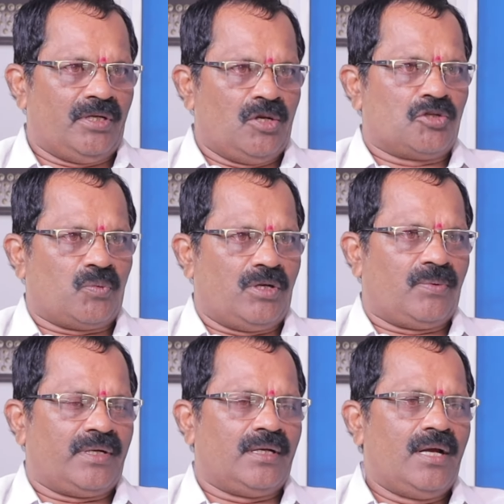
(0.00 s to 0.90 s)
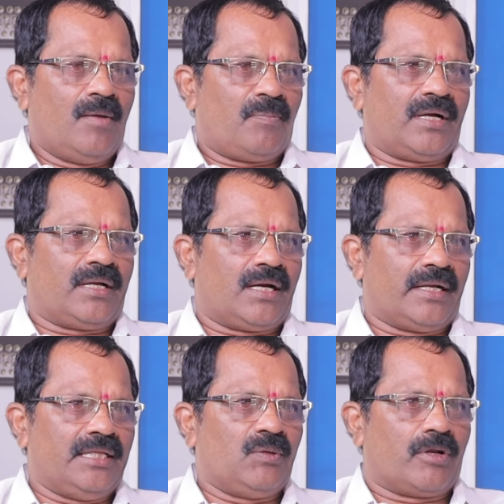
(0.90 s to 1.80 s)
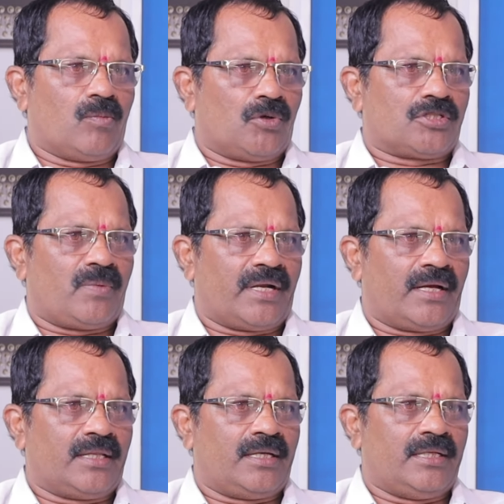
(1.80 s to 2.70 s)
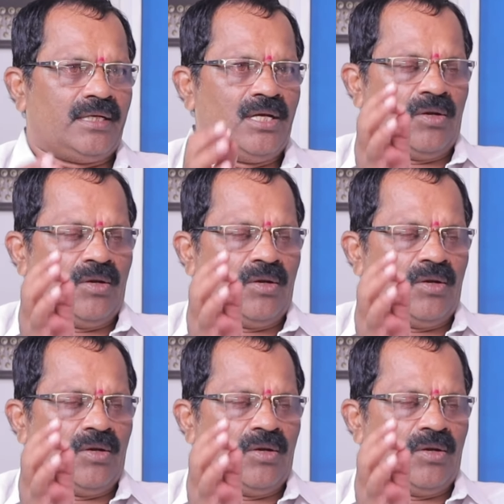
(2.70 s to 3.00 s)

இன்வெஸ்ட்மெண்ட் போட்டு பண்ணிட்டாங்கன்னா இதை விட மோசமான அதாவது